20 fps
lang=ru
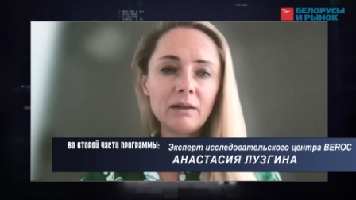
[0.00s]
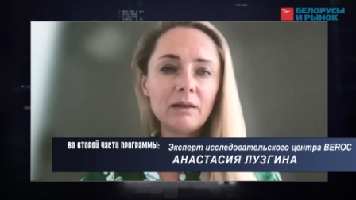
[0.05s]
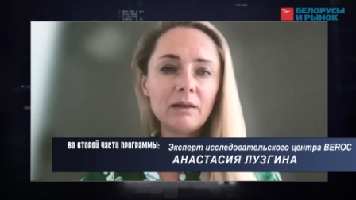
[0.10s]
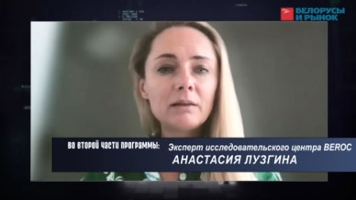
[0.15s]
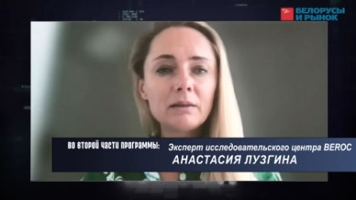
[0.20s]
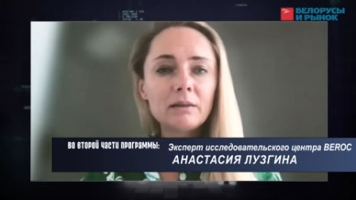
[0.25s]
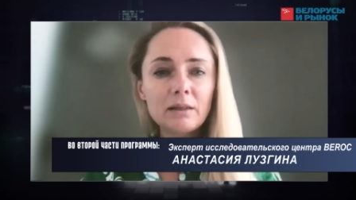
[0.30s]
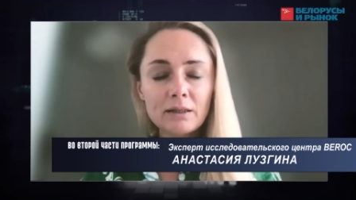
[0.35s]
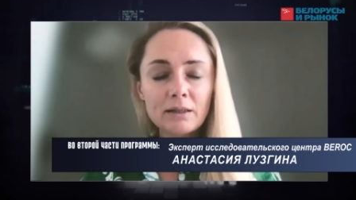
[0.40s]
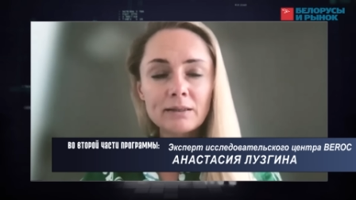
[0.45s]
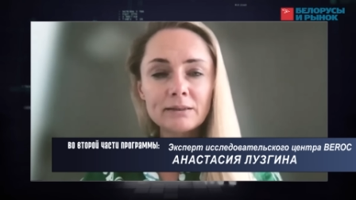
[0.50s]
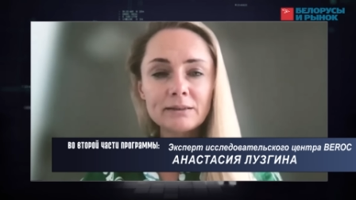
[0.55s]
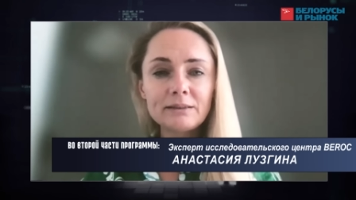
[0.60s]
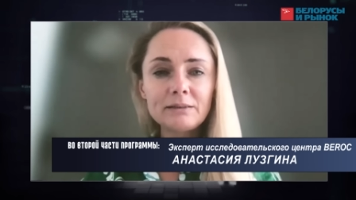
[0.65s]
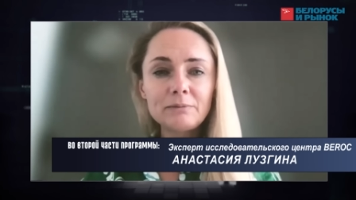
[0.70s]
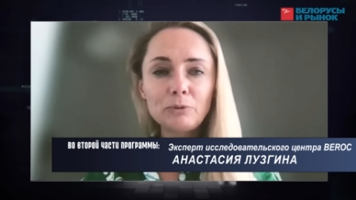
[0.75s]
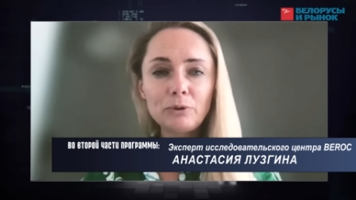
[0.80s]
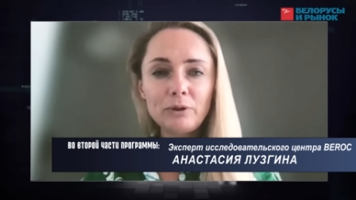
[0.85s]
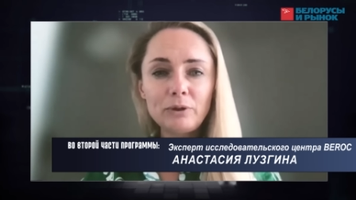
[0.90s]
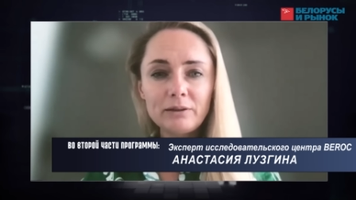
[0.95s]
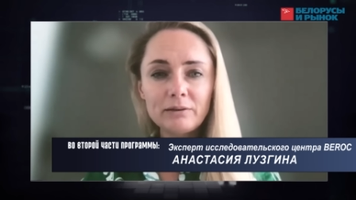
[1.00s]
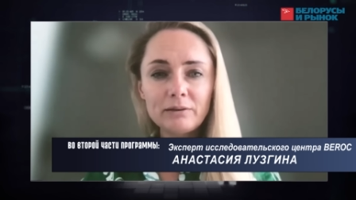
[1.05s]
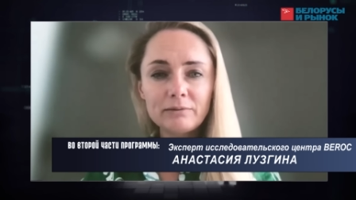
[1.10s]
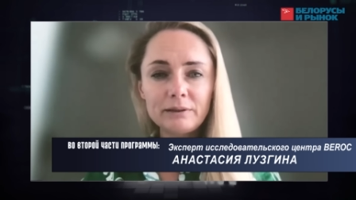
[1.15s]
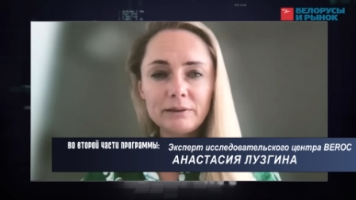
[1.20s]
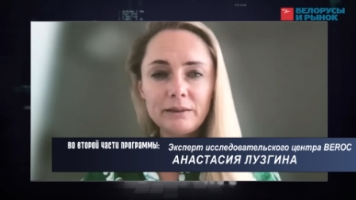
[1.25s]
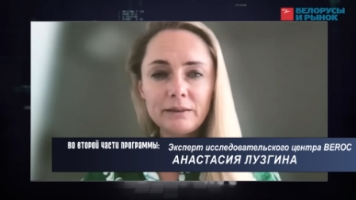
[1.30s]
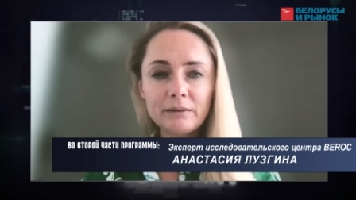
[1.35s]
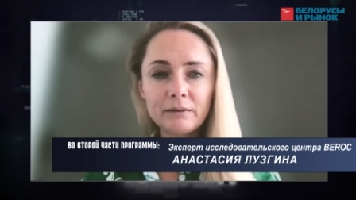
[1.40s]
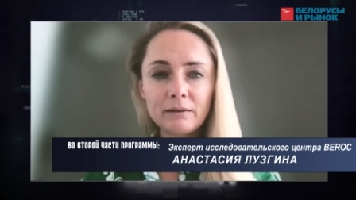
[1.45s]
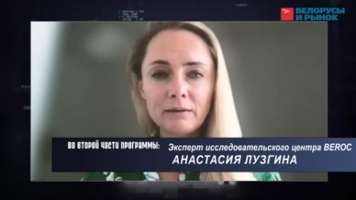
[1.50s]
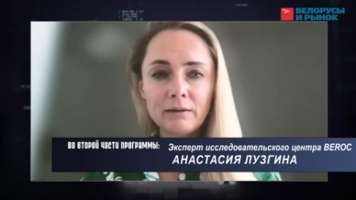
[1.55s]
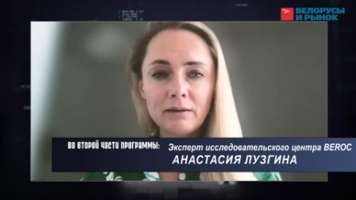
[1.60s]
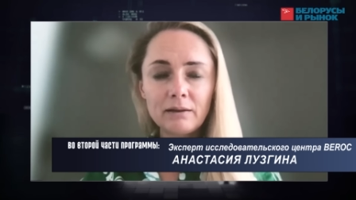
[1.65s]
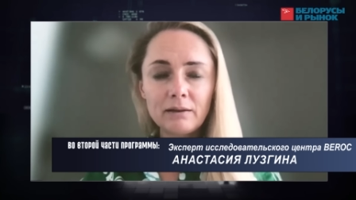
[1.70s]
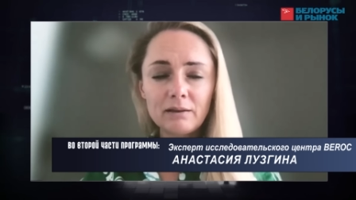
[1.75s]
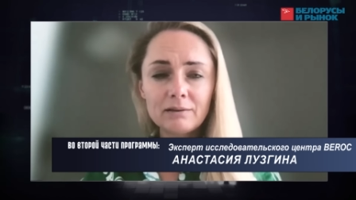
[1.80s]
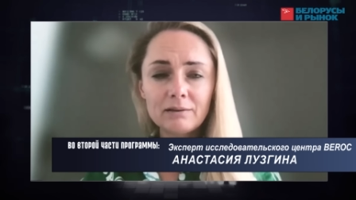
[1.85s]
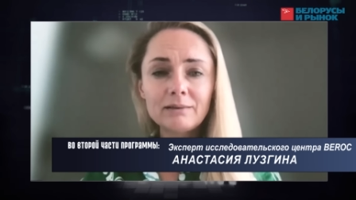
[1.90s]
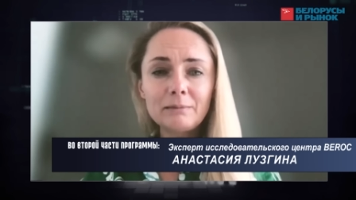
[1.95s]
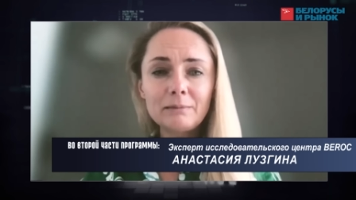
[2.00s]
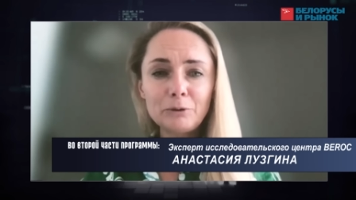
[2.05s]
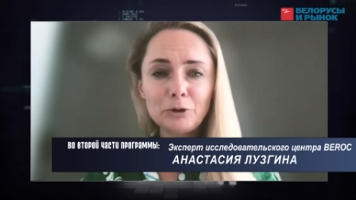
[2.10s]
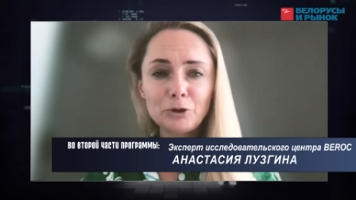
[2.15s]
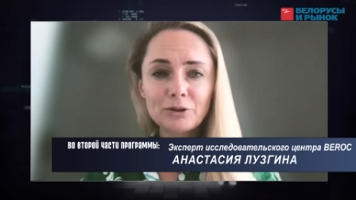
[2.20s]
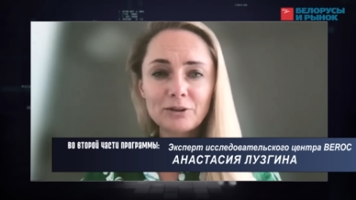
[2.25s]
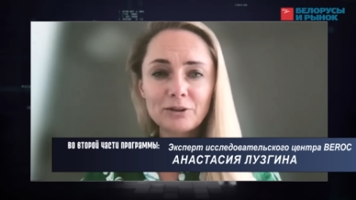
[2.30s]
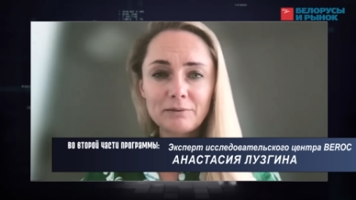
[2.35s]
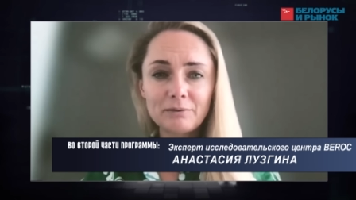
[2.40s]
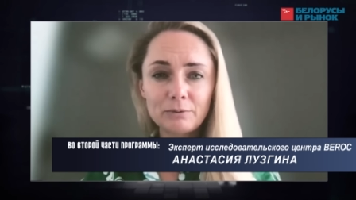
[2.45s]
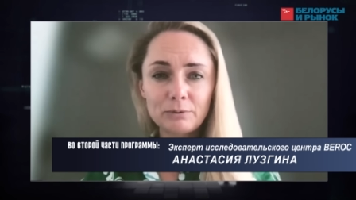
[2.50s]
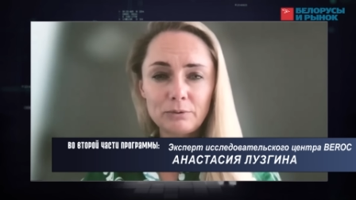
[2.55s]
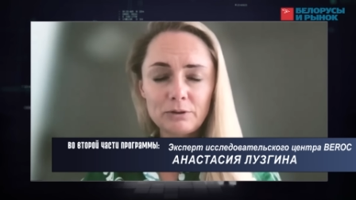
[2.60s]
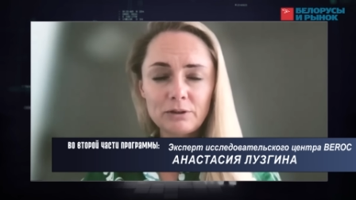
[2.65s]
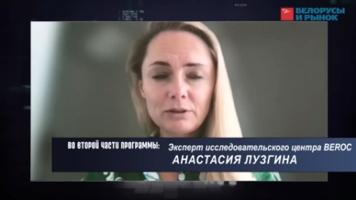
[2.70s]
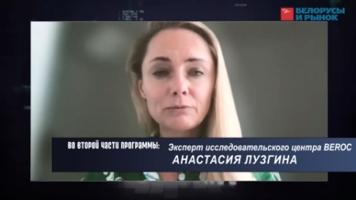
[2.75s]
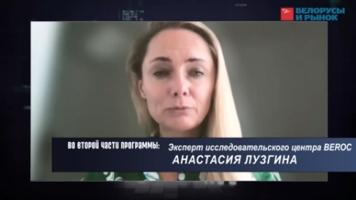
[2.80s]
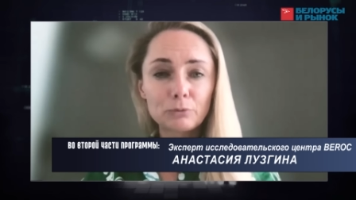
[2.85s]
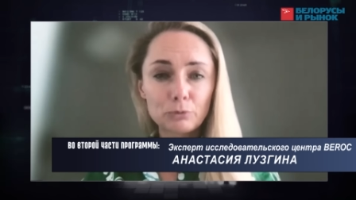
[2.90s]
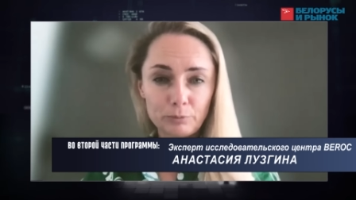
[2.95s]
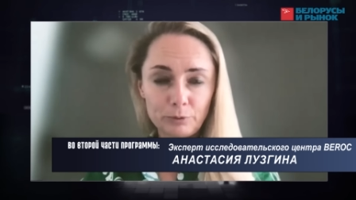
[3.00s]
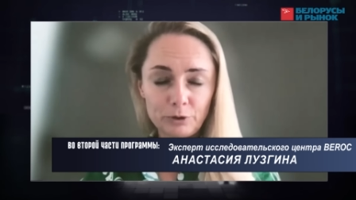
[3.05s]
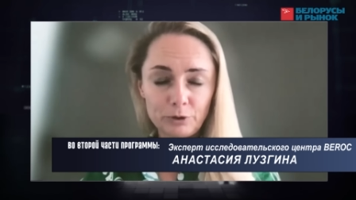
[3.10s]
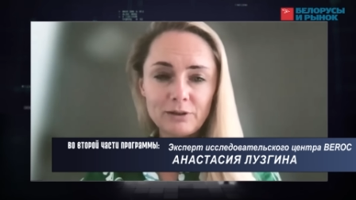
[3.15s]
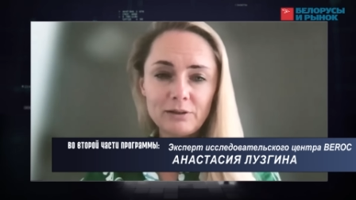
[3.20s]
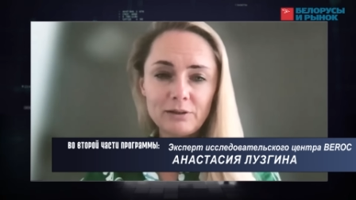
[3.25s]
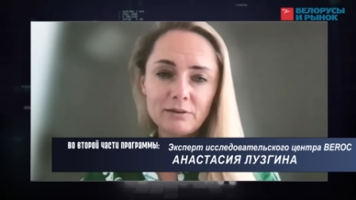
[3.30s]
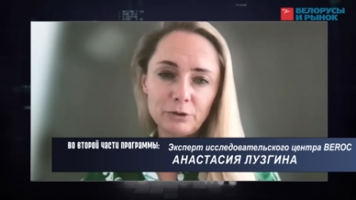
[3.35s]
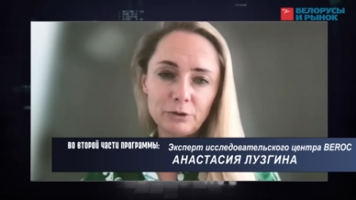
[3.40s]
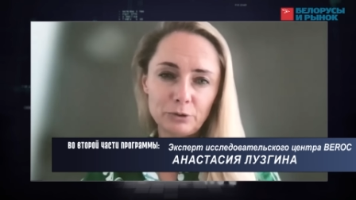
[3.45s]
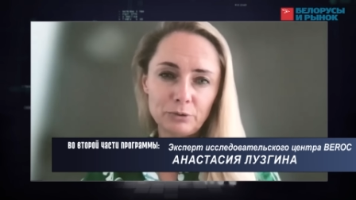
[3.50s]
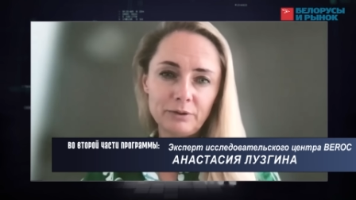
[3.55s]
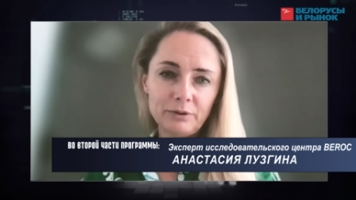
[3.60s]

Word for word: на стимулирование экономического роста, в том числе за счет